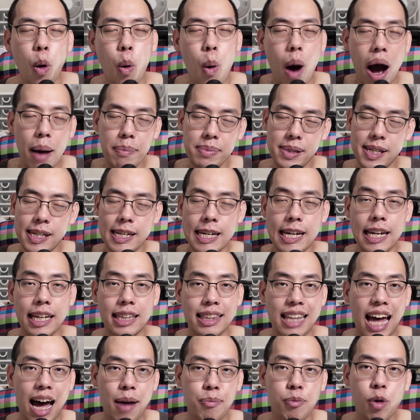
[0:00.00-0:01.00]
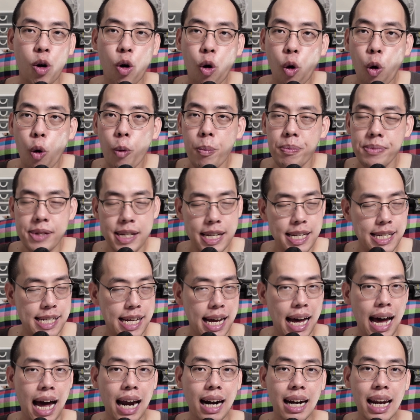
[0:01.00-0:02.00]
ความถี่ต่ำคุมทิศ
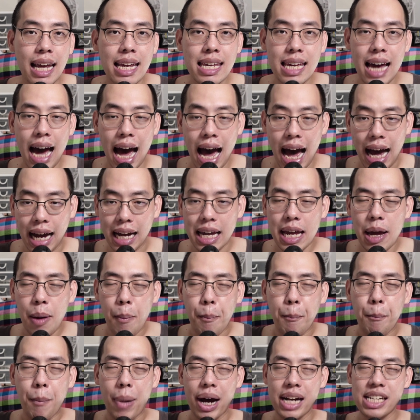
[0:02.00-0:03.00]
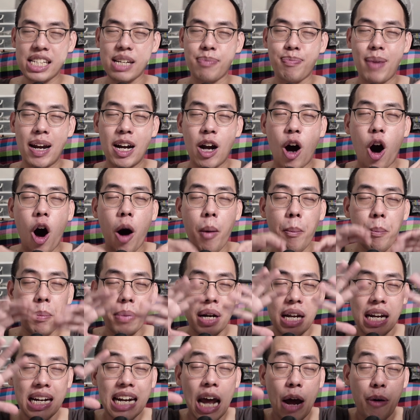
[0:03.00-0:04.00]
ทางได้ยากมันจะเป็น
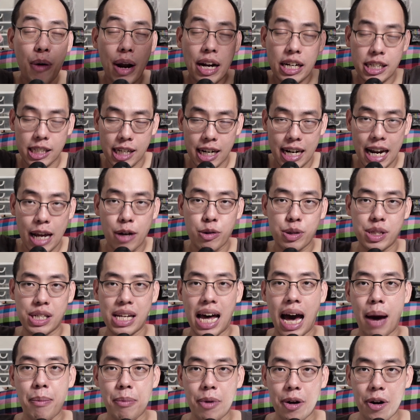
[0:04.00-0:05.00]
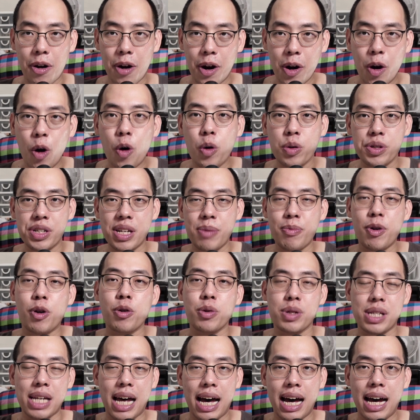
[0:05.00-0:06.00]
omnidirectional สามร้อยหกสิบ อง
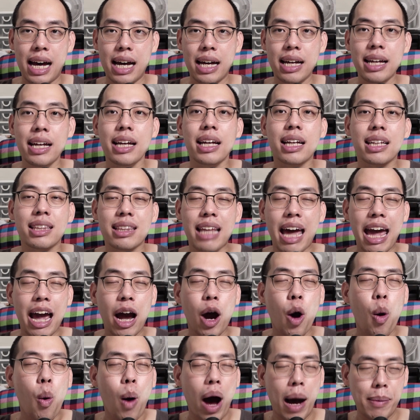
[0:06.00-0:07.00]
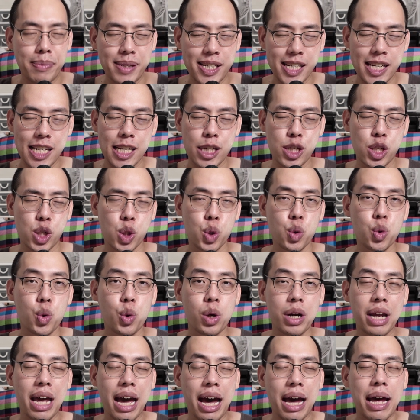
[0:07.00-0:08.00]
ศาแต่ความถี่สูง
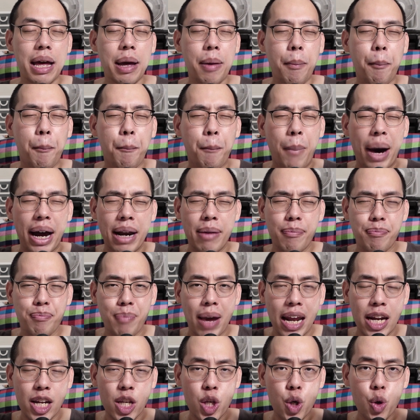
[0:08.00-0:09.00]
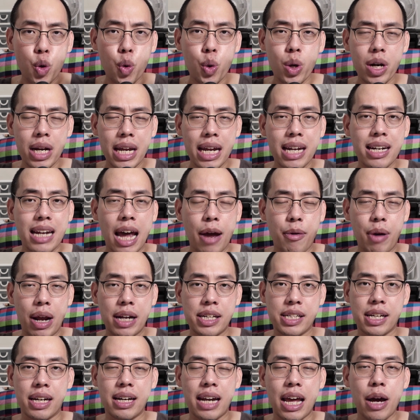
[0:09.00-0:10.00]
เนี่ยมันเป็น
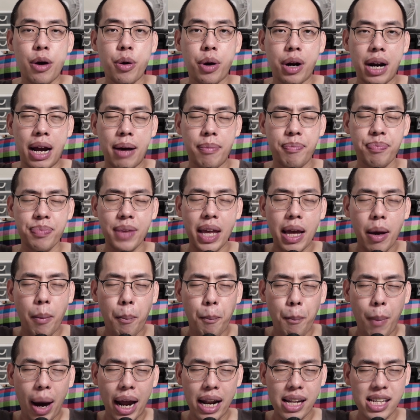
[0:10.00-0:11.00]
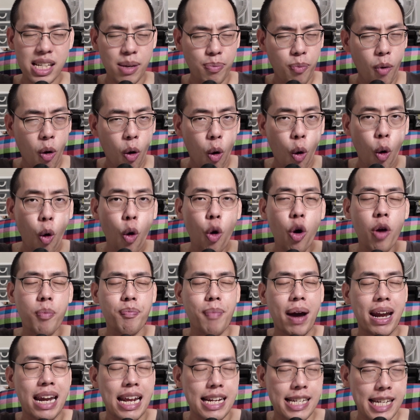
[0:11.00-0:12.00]
unidirectional ครับมันจะพุ่งไป
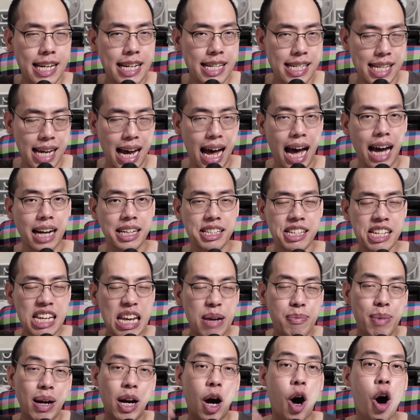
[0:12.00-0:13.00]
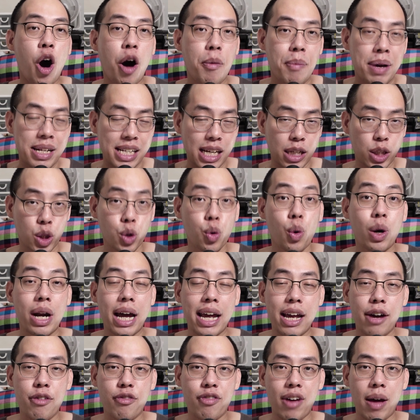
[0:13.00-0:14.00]
ในทิศทางที่มันออกมาจากตัวได
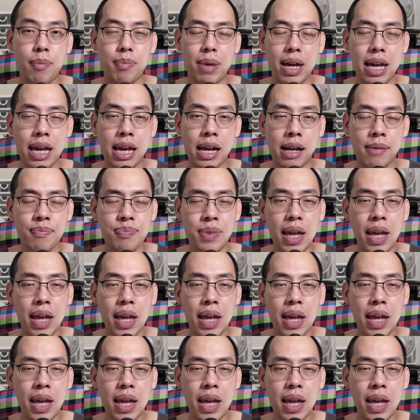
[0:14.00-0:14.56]
อะแฟรมเอง